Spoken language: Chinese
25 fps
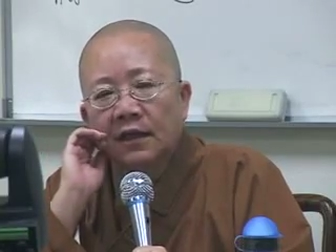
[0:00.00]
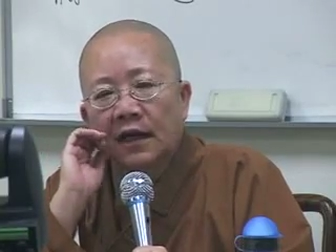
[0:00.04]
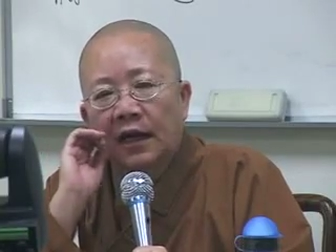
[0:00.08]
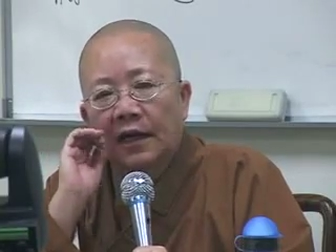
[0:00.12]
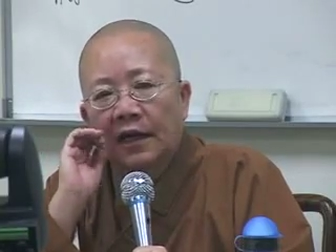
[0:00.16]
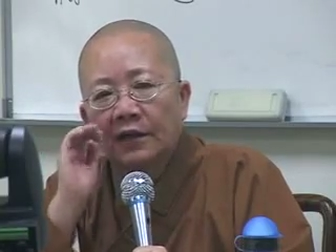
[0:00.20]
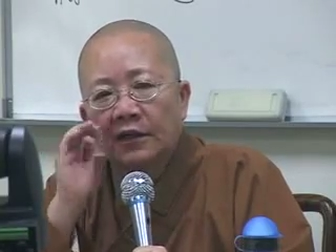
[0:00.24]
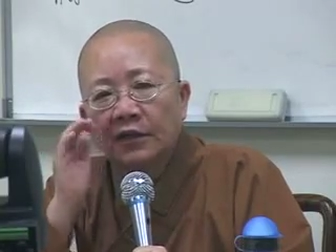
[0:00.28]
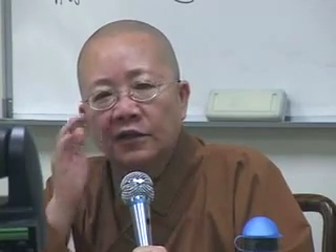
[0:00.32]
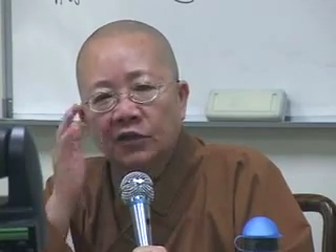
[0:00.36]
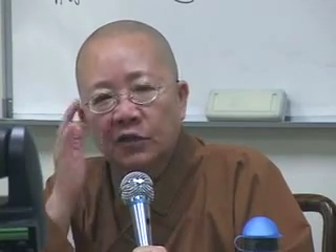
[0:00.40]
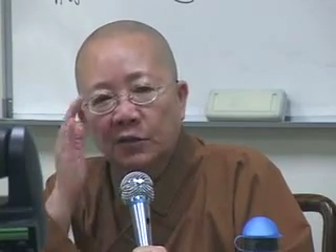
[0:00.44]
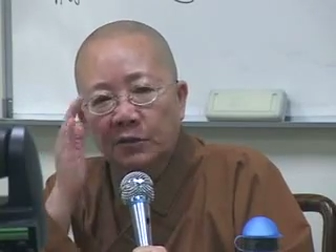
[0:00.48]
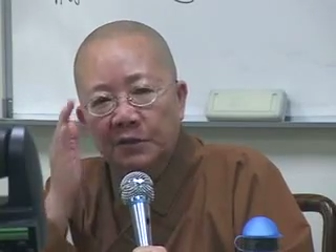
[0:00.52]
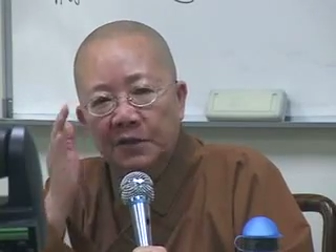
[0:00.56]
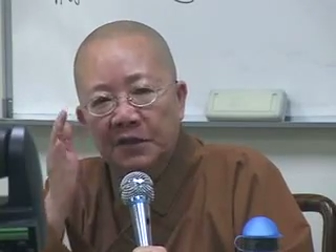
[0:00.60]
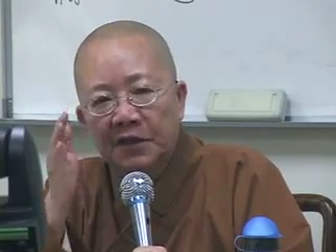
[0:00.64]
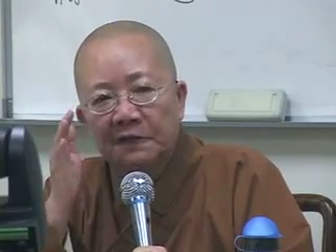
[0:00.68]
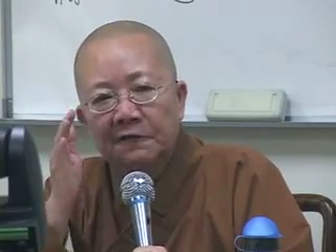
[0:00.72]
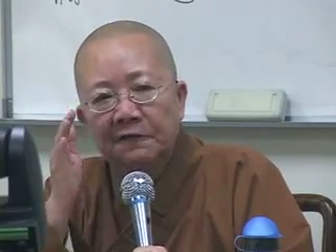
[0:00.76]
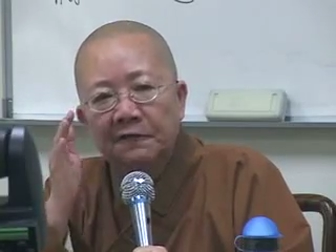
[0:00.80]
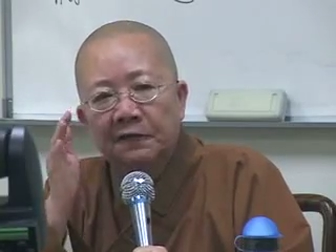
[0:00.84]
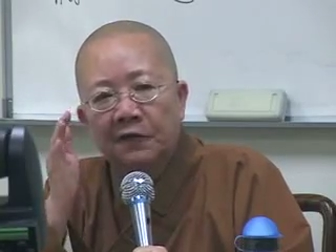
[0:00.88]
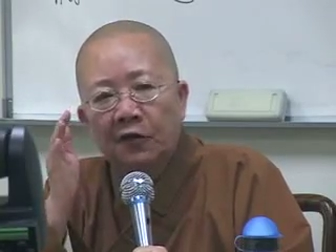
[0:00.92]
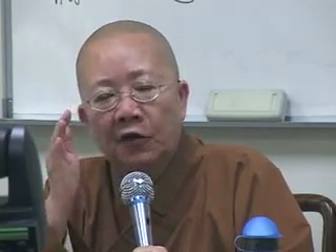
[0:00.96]
还有一种
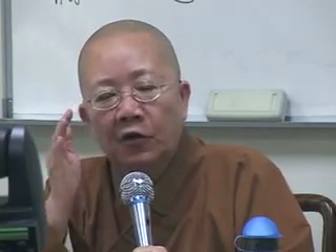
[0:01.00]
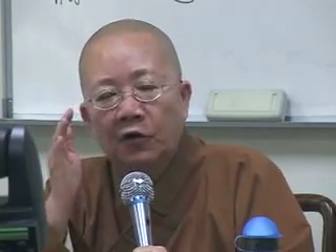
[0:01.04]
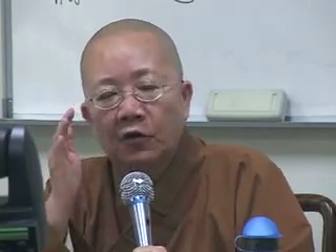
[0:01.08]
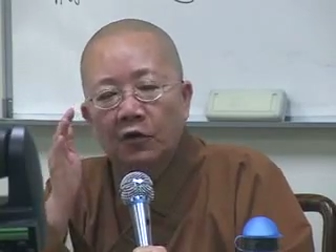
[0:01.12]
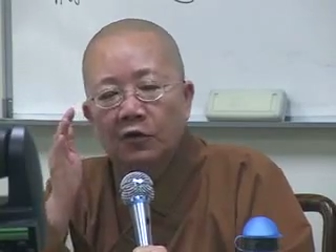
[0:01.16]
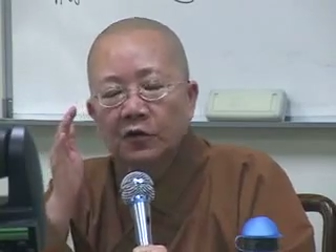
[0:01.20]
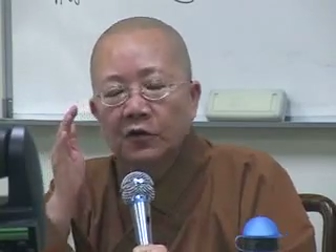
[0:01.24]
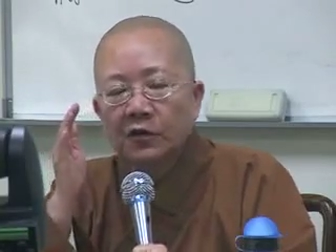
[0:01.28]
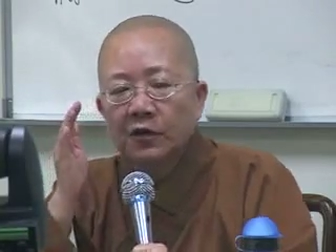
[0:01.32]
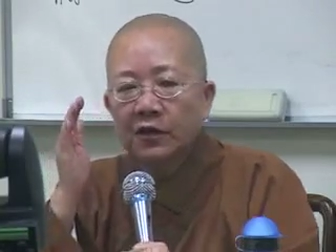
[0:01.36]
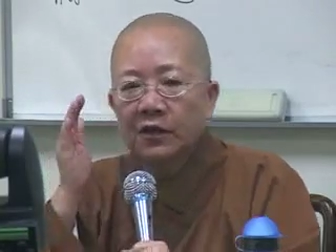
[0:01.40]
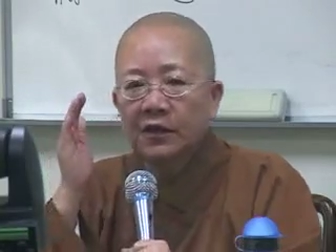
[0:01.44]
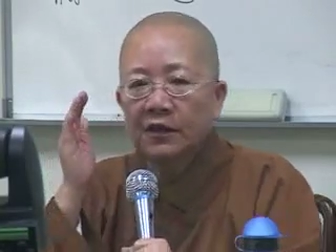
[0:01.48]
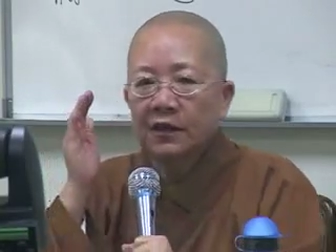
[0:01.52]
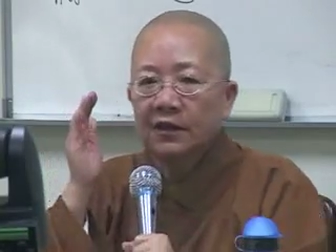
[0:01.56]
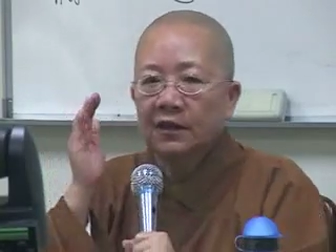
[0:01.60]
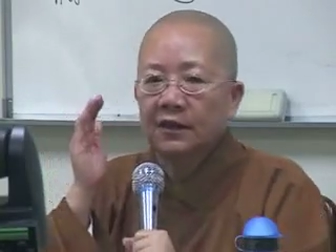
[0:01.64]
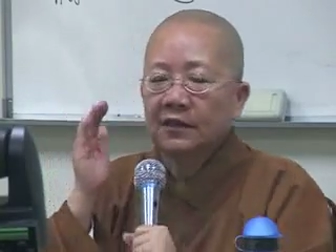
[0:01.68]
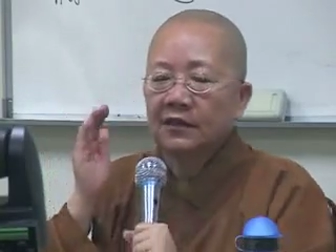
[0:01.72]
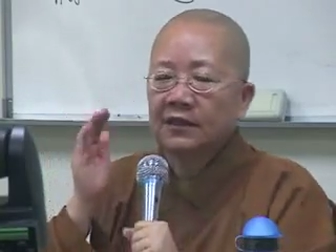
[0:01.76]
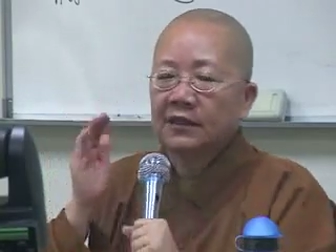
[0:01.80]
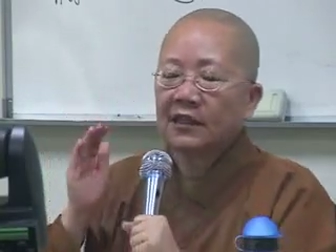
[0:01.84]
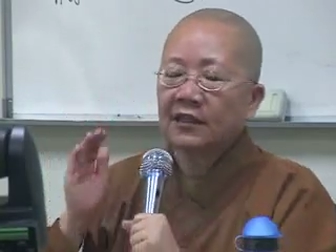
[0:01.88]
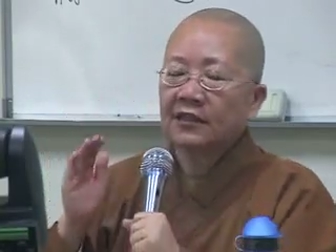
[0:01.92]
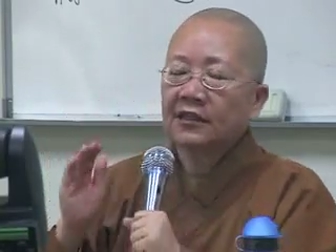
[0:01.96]
屏风，
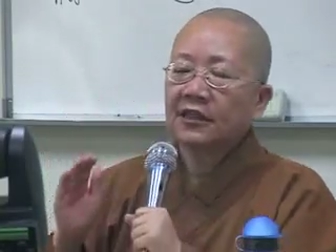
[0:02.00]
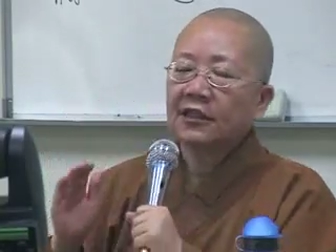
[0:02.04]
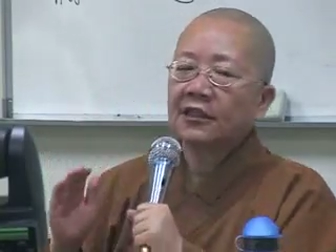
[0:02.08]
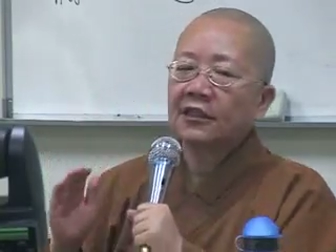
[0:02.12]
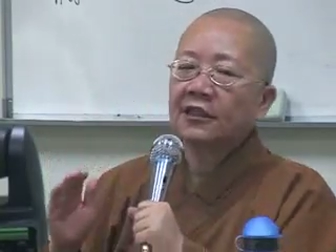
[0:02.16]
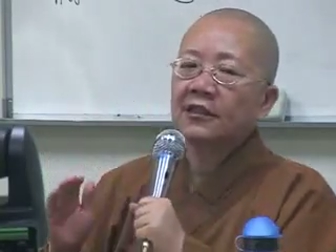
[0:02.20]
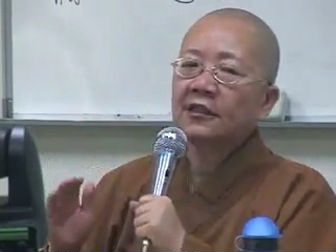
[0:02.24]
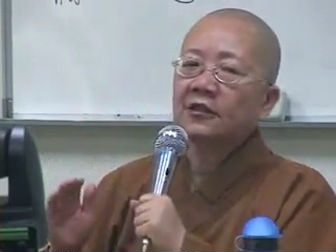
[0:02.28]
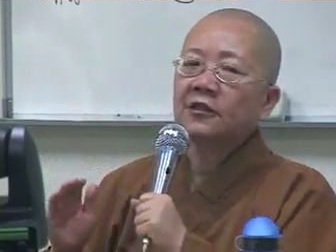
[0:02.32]
像这个